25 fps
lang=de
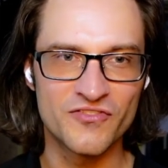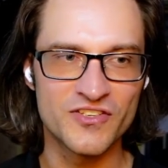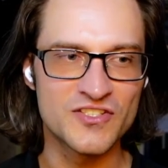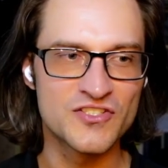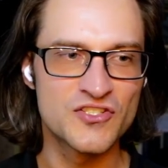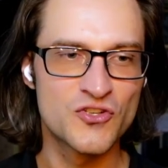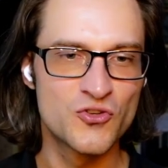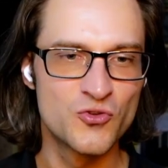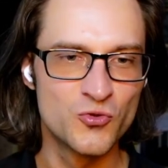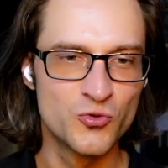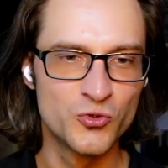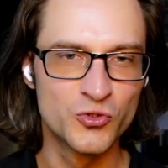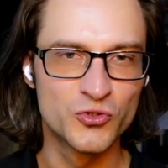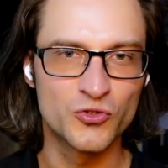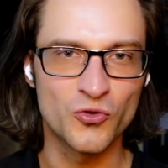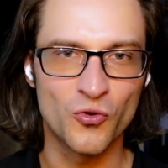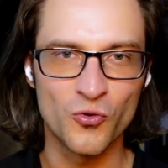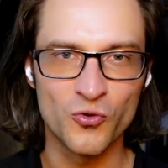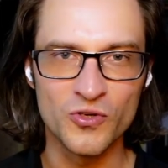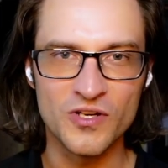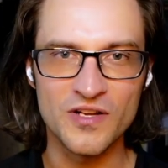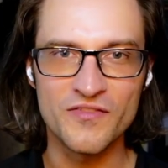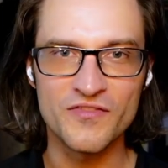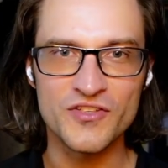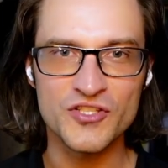was gut
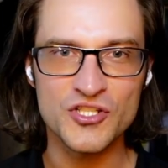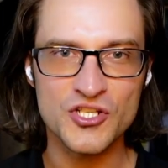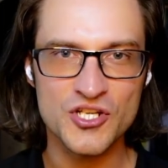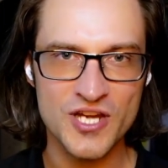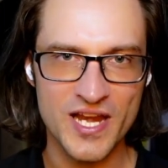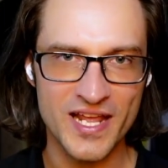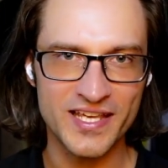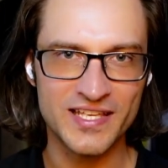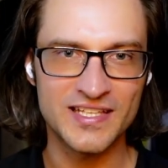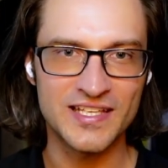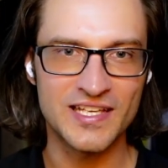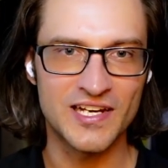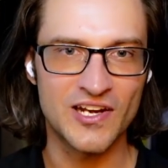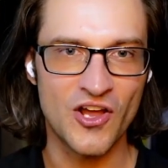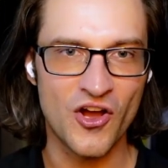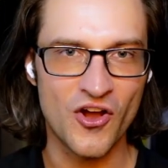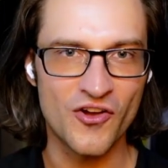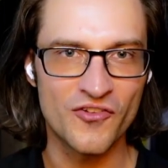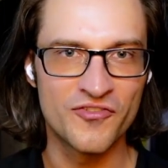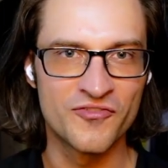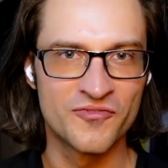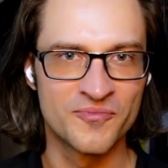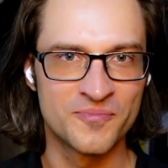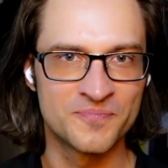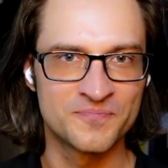oder was schlecht
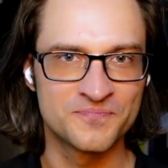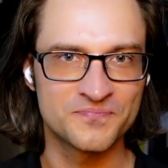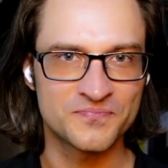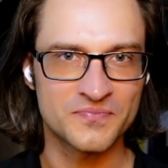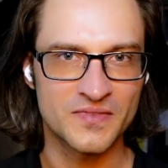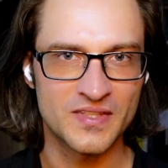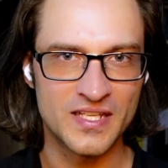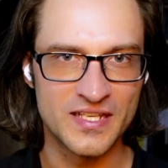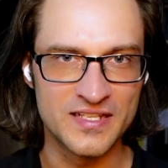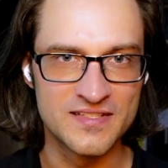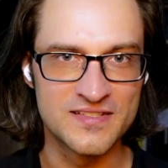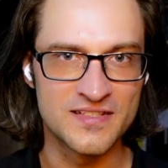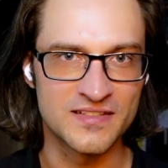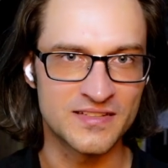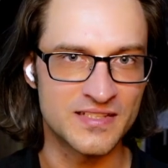gelaufen ist.